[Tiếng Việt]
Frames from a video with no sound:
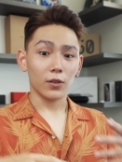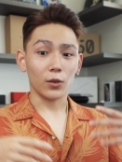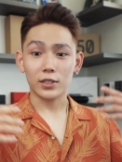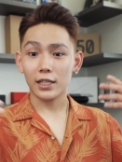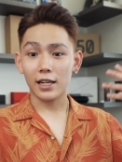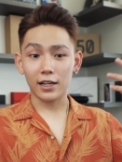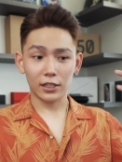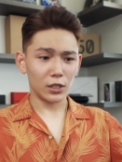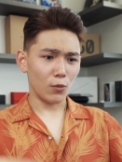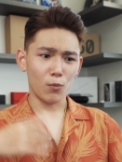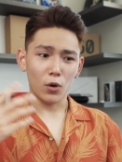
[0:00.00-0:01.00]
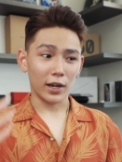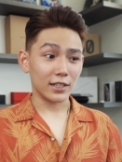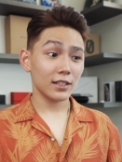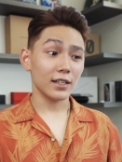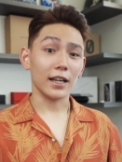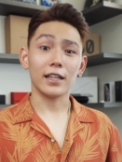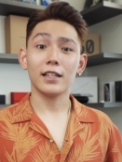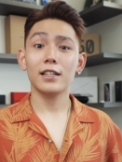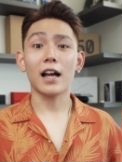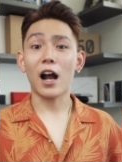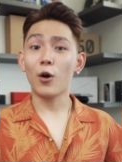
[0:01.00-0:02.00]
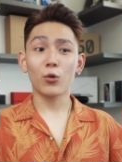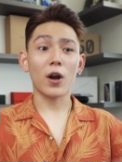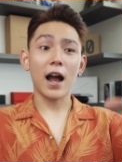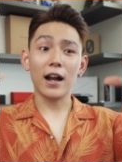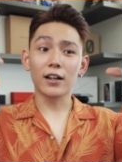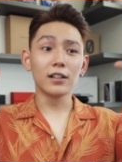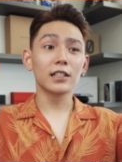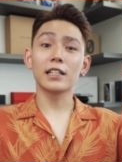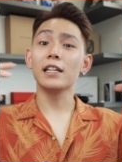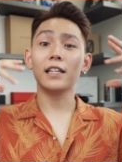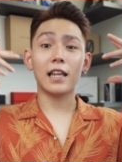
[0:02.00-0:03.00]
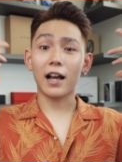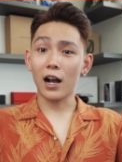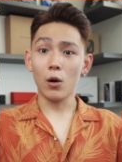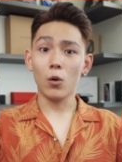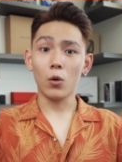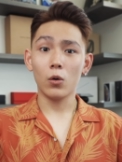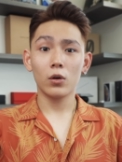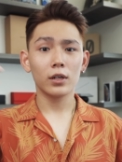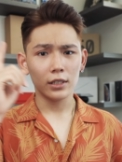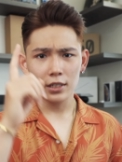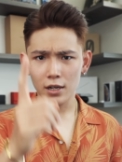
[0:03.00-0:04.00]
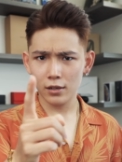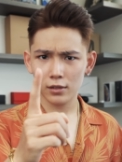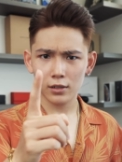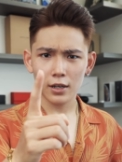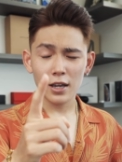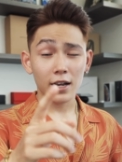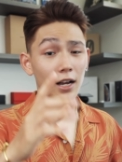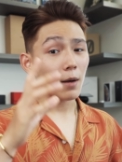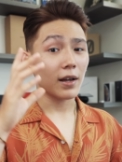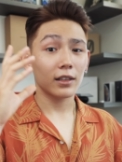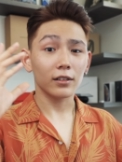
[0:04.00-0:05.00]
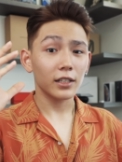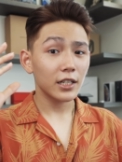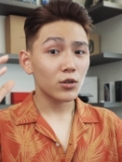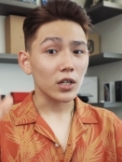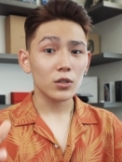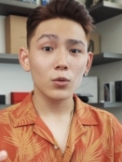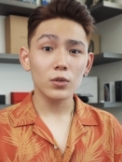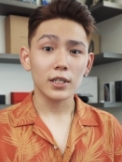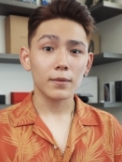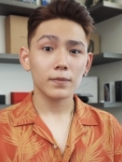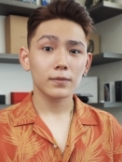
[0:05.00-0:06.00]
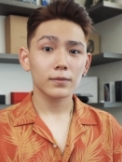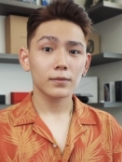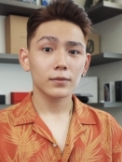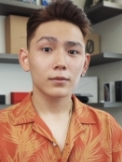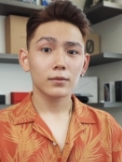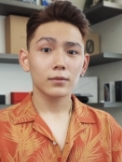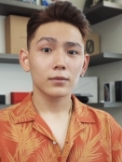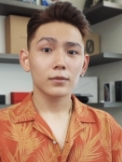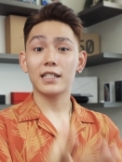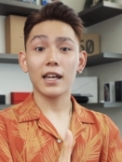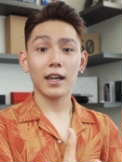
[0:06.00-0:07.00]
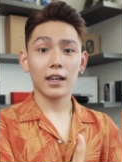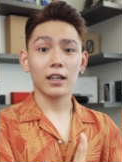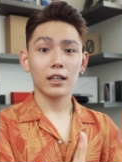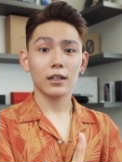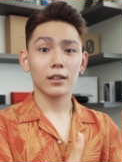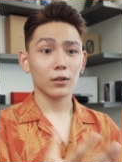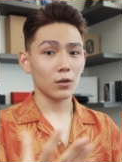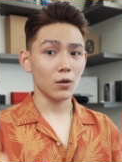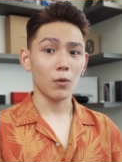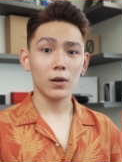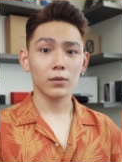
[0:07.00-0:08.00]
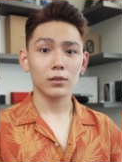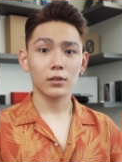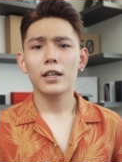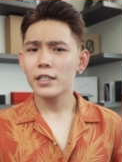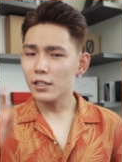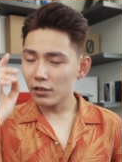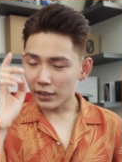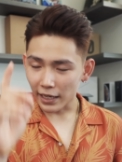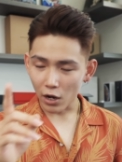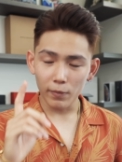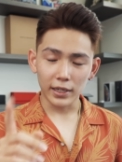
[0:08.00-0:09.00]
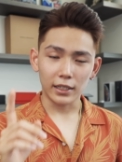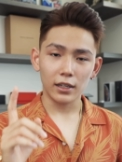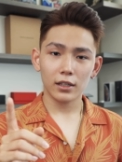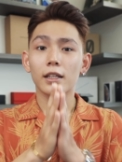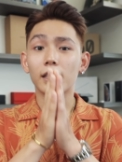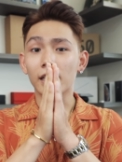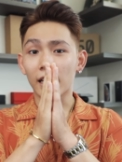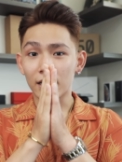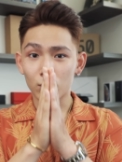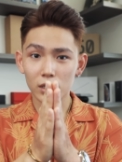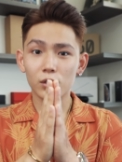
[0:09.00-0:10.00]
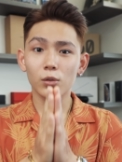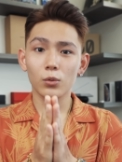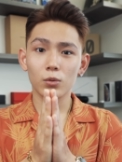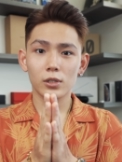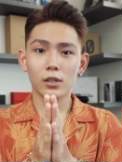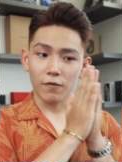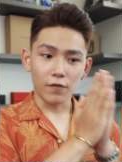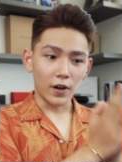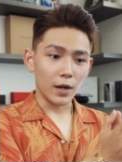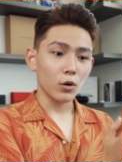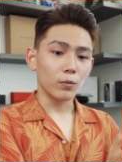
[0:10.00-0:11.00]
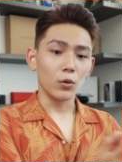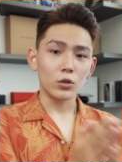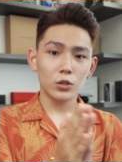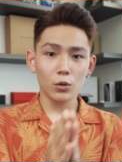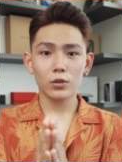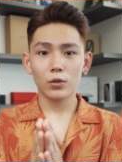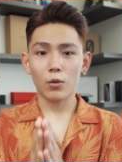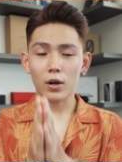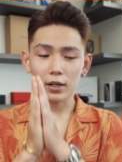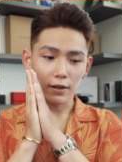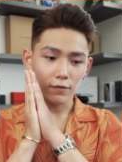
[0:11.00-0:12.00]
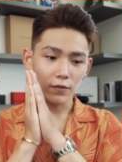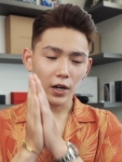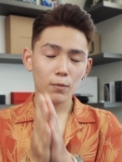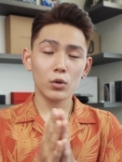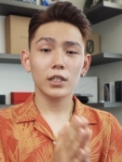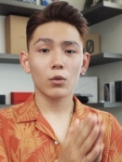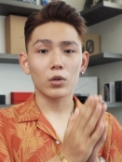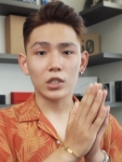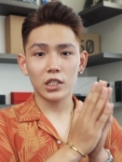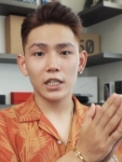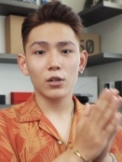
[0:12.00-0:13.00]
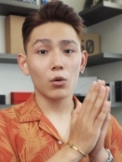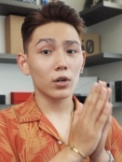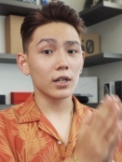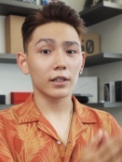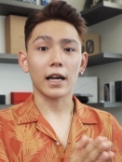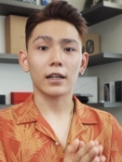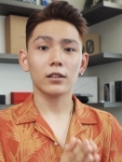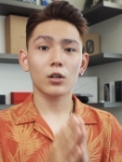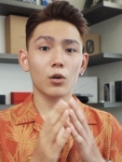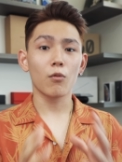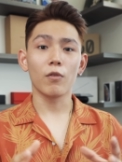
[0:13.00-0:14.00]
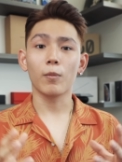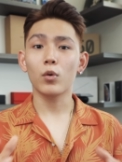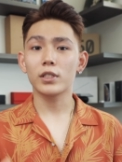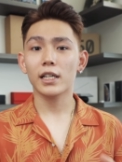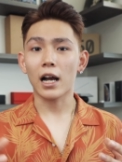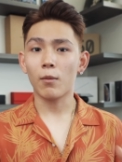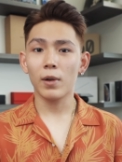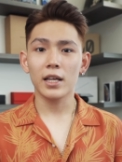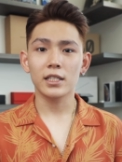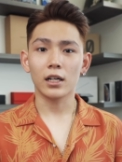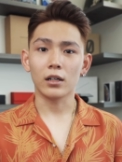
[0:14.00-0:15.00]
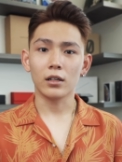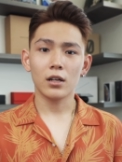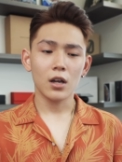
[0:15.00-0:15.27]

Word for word: nó sẽ là kiểu một cái gì đấy aura cực kỳ là ngầu nhưng các bạn thử đi dress shoes xem các bạn sẽ bị chê đúng không nhưng theo mình ấy thì cái dress shoes với một bộ suit hoặc là với một chiếc quần chino đứng đắn cùng với một chiếc áo blazer